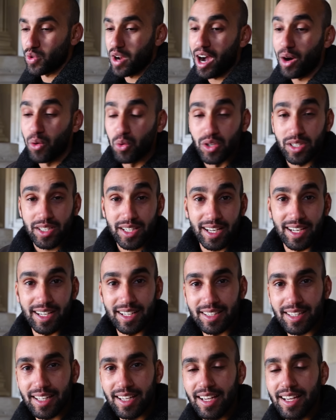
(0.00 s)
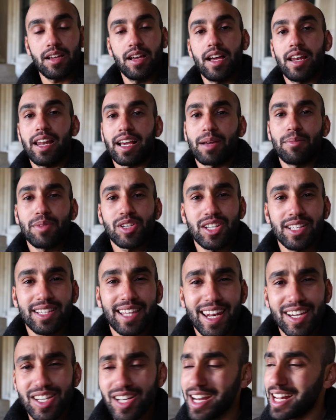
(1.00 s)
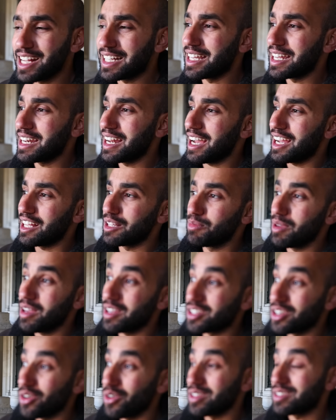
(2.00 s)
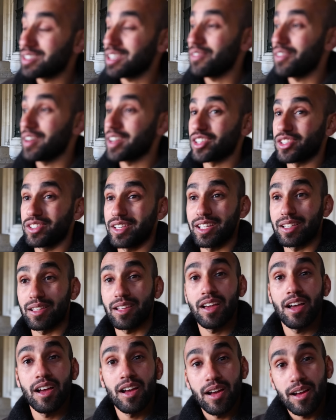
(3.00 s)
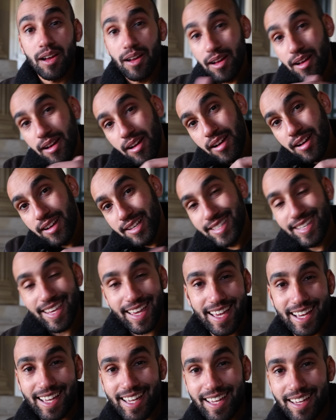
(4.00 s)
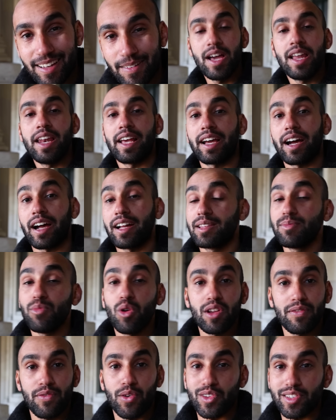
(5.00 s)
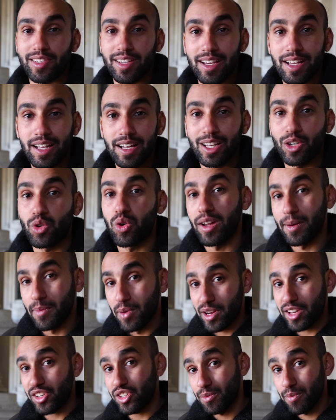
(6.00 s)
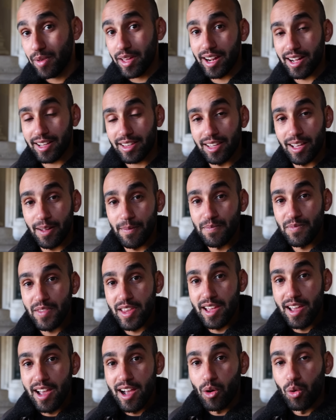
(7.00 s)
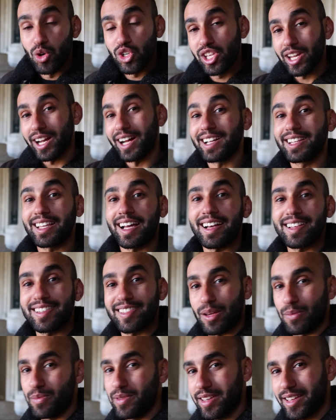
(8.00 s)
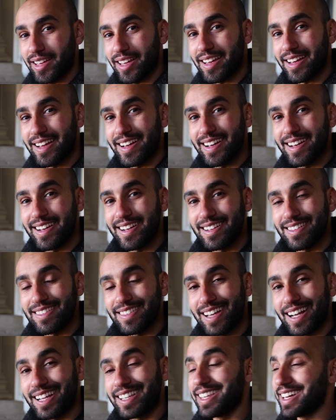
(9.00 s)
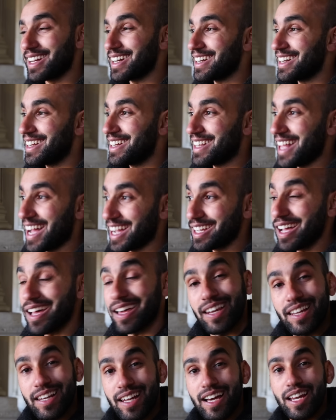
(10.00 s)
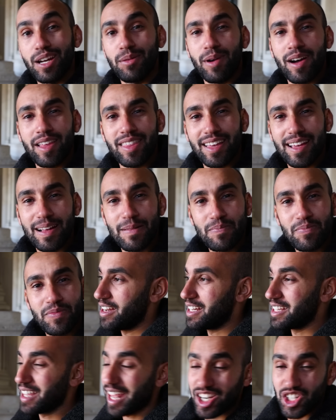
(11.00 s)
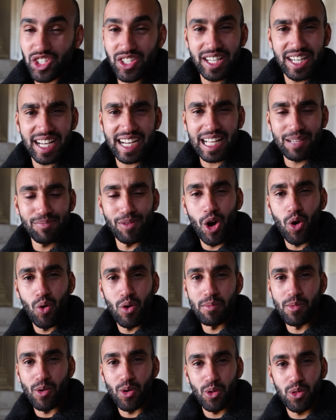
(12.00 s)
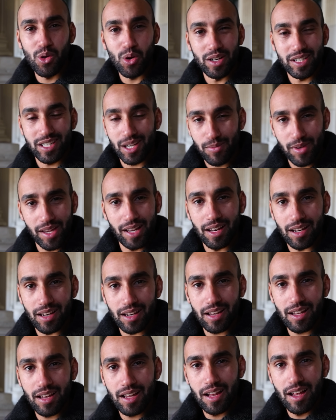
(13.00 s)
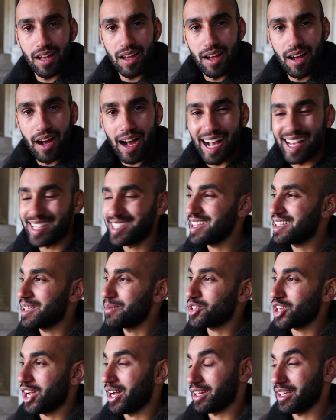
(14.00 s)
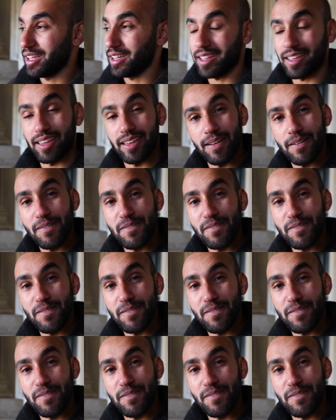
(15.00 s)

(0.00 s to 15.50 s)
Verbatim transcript: ونحوش قاعد لكن مش للدرجه اللي نقدر ناخذ بها جواز سفر جديد زي هيك لكن قدموا لي فرصه لكولابوريشن بيناتنا واجراءات خاصه بي تقدر حقق لي الحلم هذا لدرجه ان قد ما هو الموضوع جميل حسيته مش حقيقي